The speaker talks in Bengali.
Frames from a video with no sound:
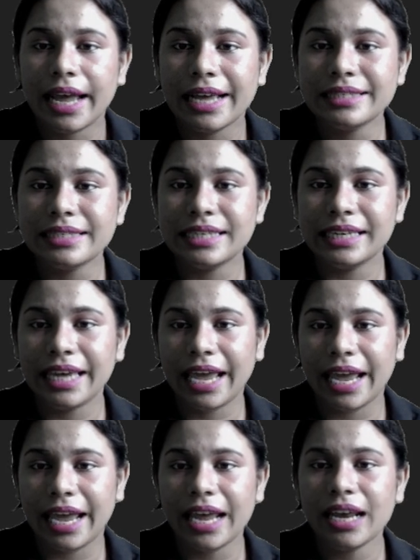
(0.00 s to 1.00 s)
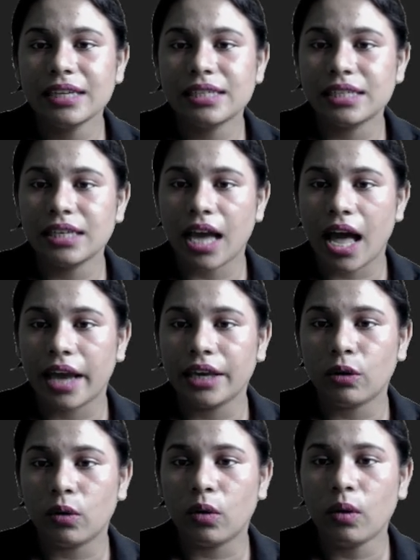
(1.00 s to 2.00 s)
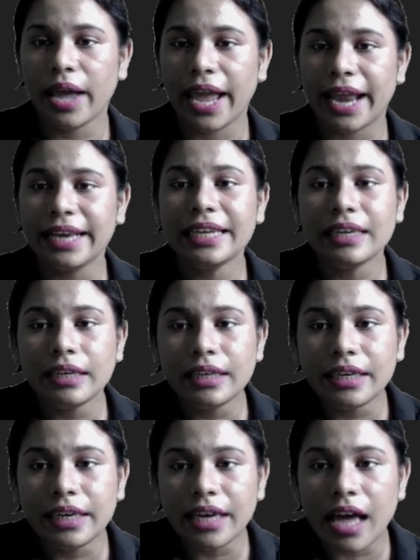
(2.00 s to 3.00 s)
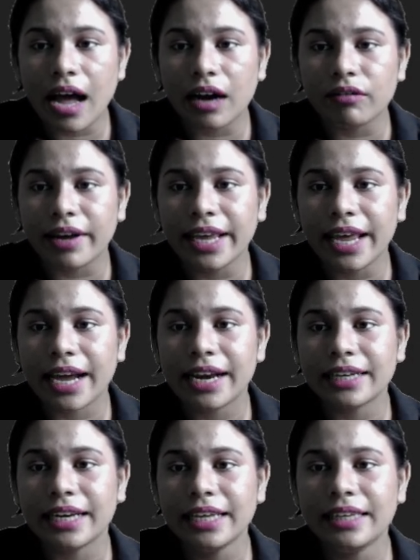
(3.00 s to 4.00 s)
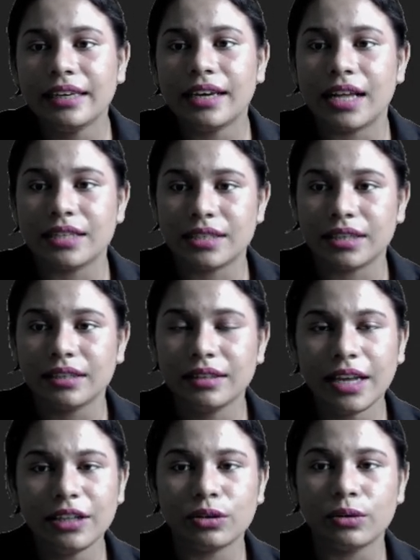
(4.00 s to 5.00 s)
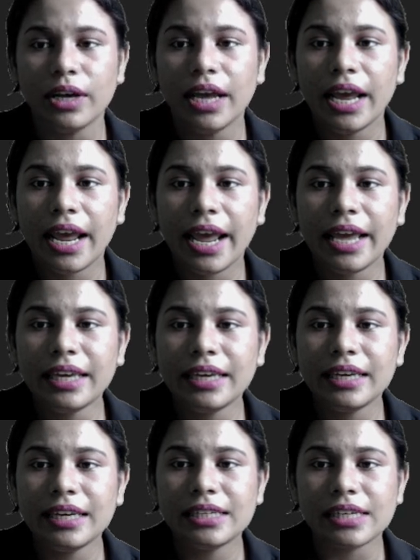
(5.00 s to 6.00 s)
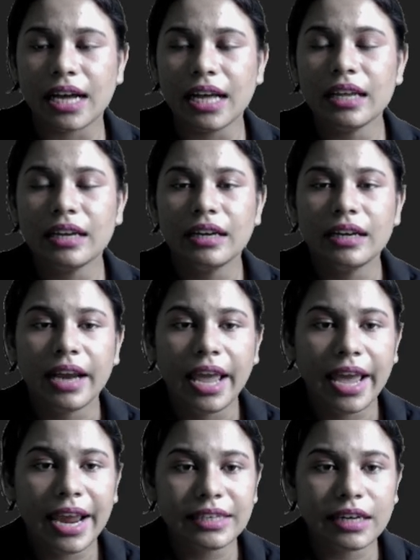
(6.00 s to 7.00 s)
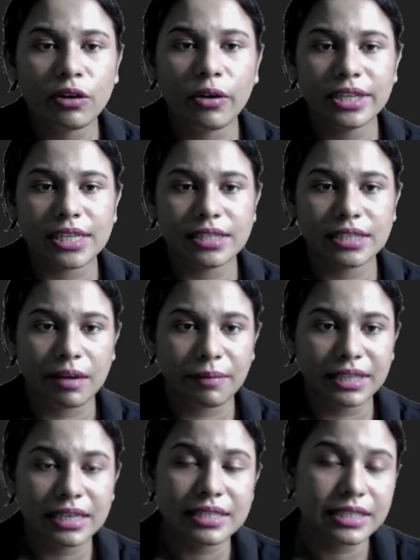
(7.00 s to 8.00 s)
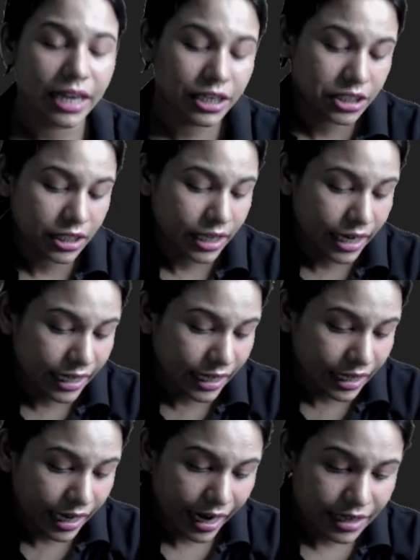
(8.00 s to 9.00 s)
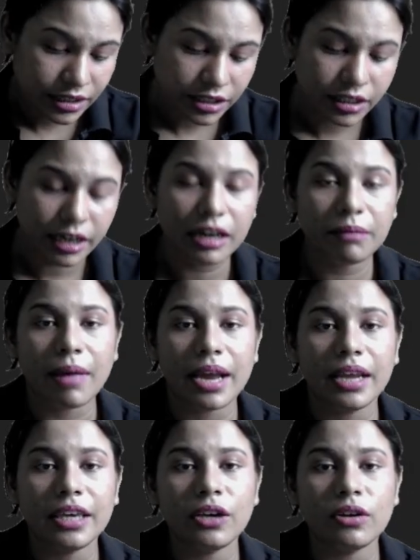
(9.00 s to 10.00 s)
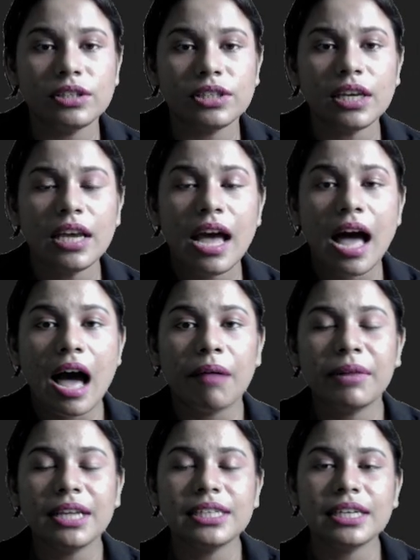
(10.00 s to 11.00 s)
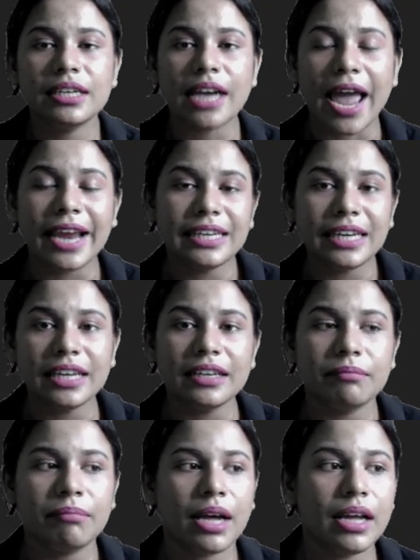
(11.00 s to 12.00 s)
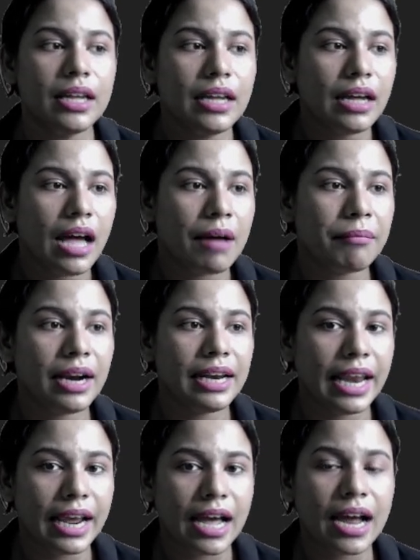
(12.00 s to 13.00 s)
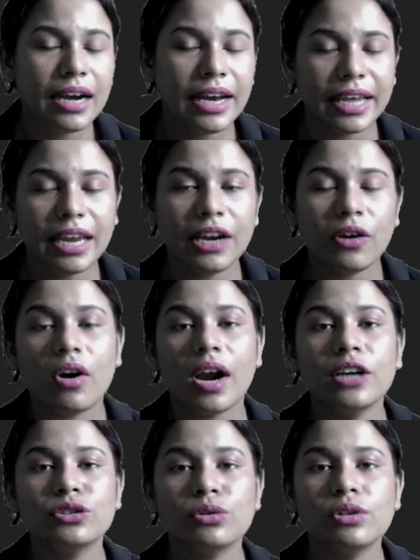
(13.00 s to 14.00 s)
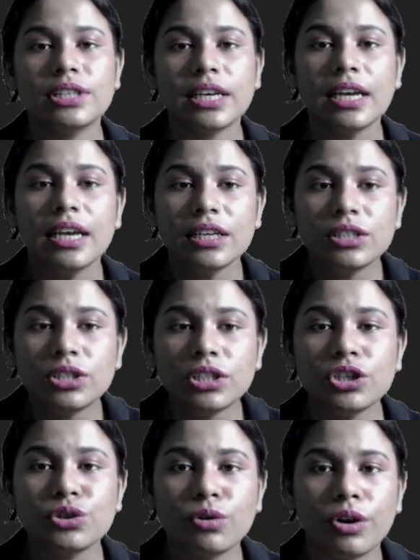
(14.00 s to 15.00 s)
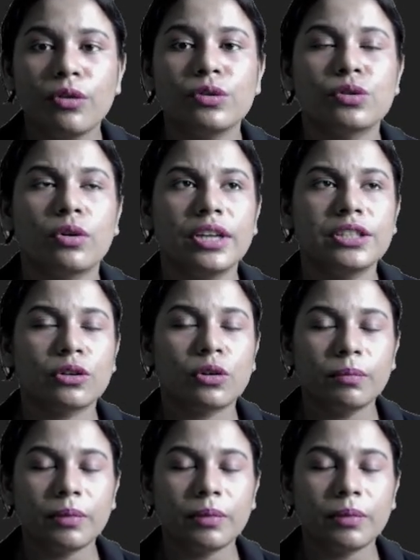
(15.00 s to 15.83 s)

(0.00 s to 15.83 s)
এস টি এ টি আই ও এন ই আর ওয়াই এখানে একটা ই e আছে তাই তো এই ইটা e এইটা হয়ে যাচ্ছে আমাদের স্টেশনারি এই স্টেশনারির মানে কি হচ্ছে আমরা যে রাইটিং বা আমরা লেখালেখি করার জন্য যেই জিনিসগুলো ইউজ করি যেরকম